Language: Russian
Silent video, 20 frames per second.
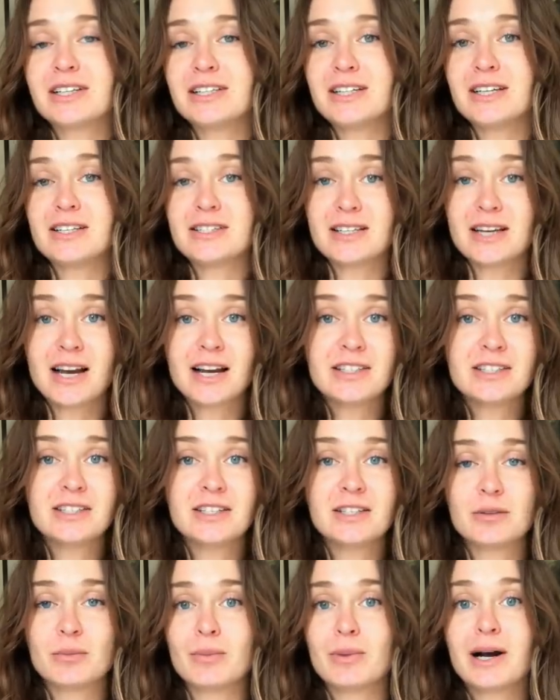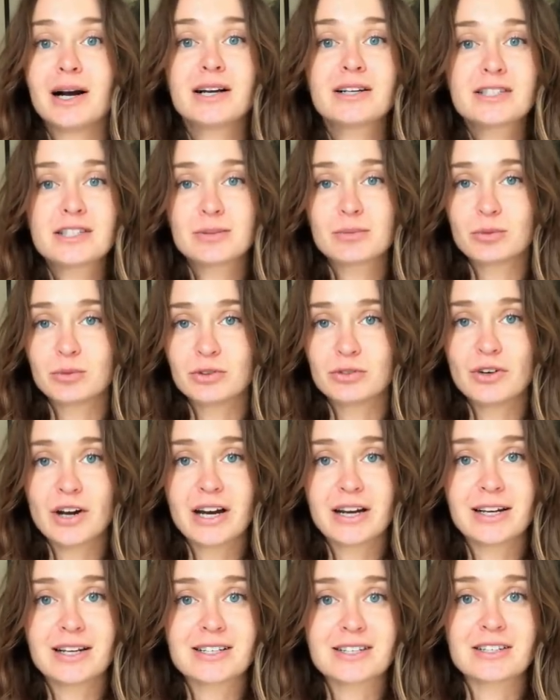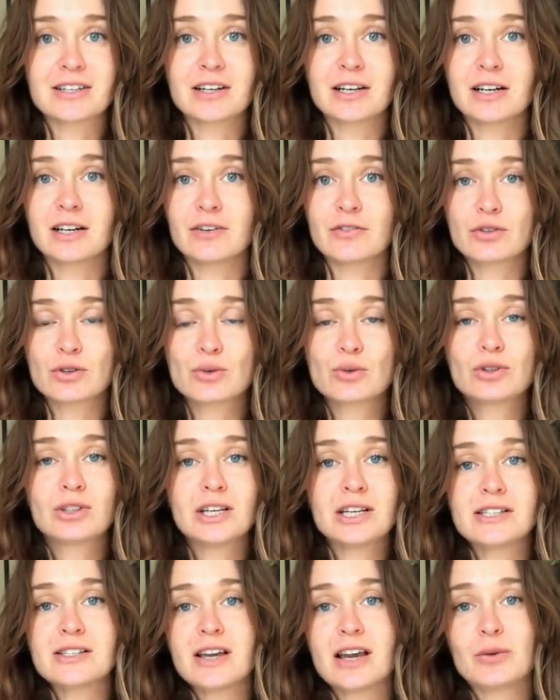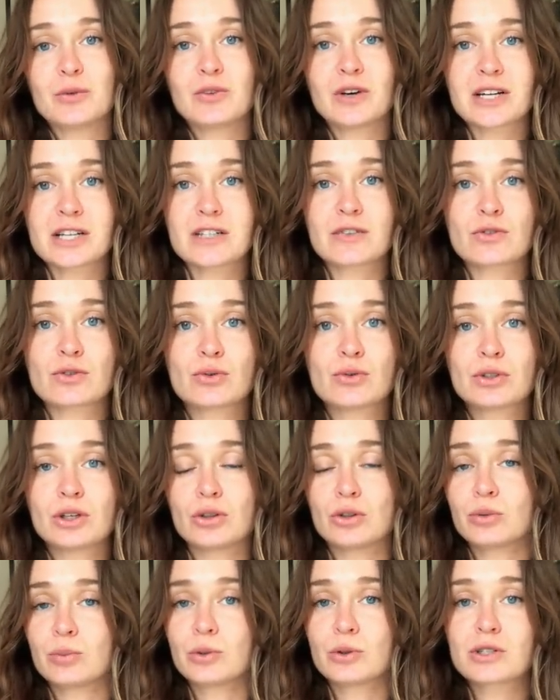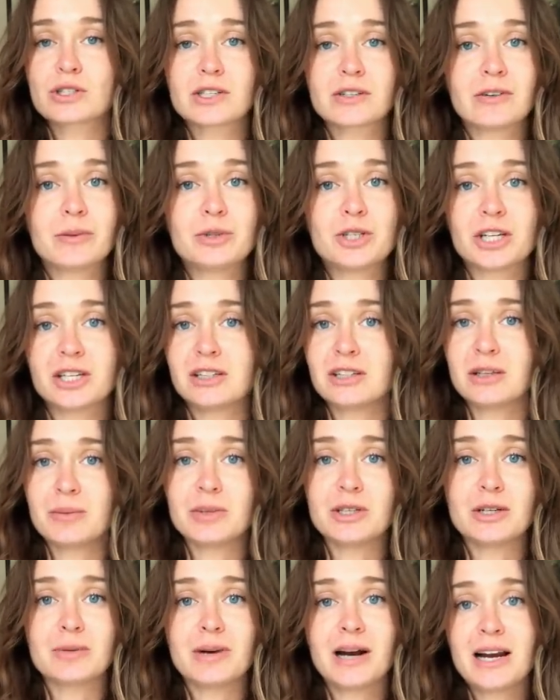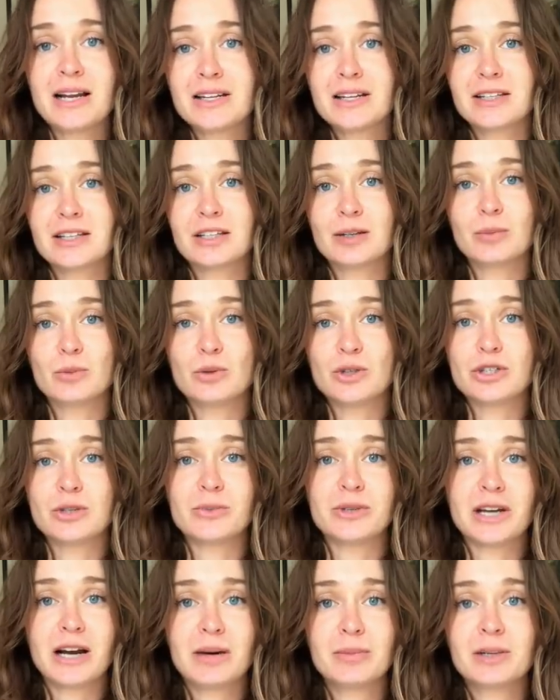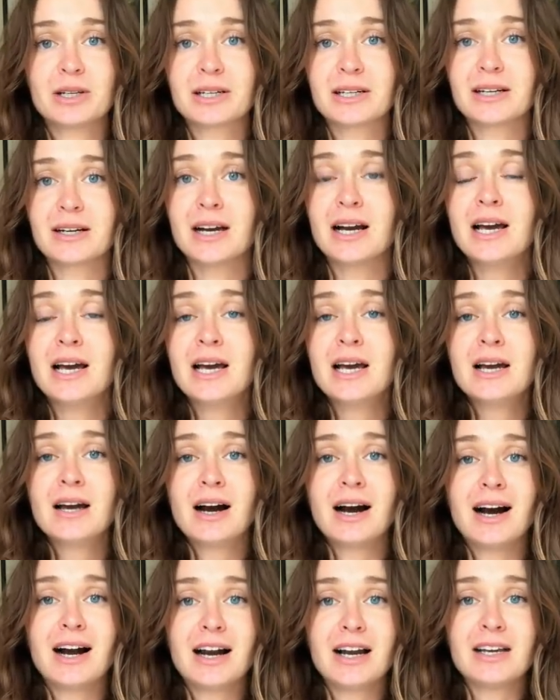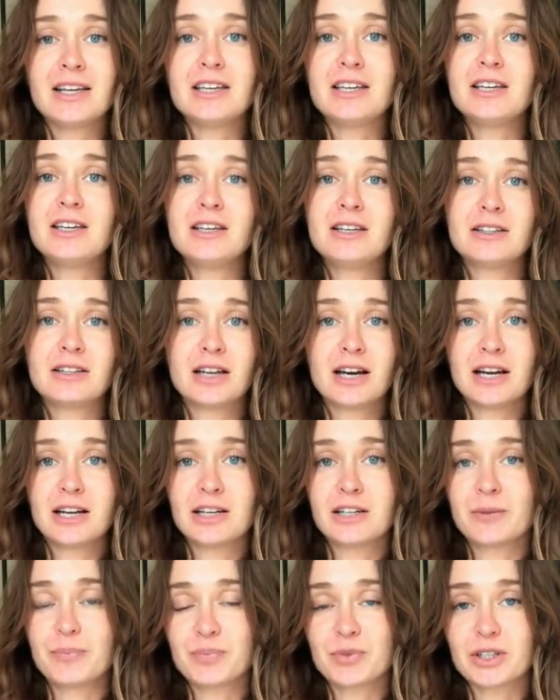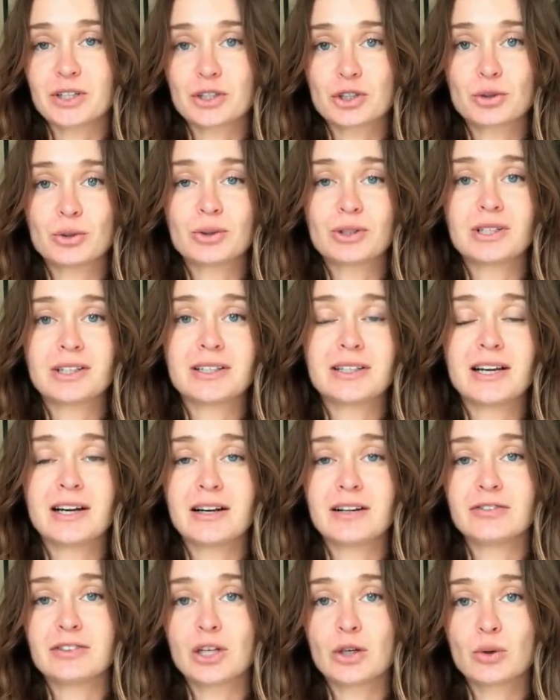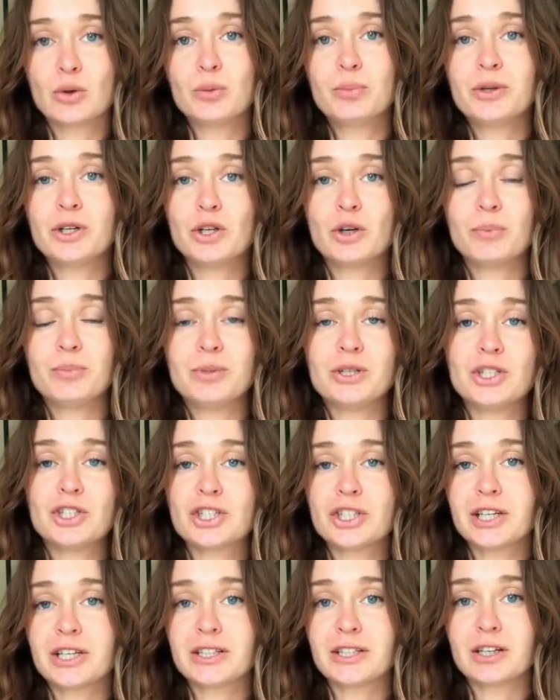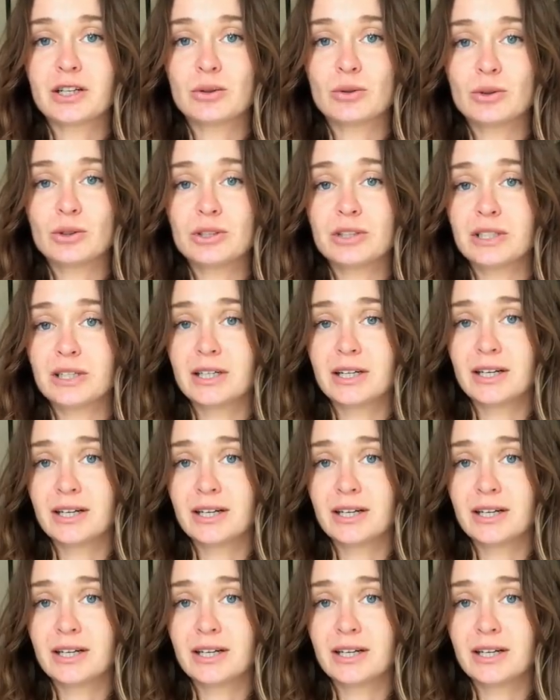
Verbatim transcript: есть один, максимум два раза в сутки. Если я ем два раза в сутки, то порции вообще какие-то минимальные, это, допустим, яблоко, а, и на что-то на второй прием пищи, это какой-то,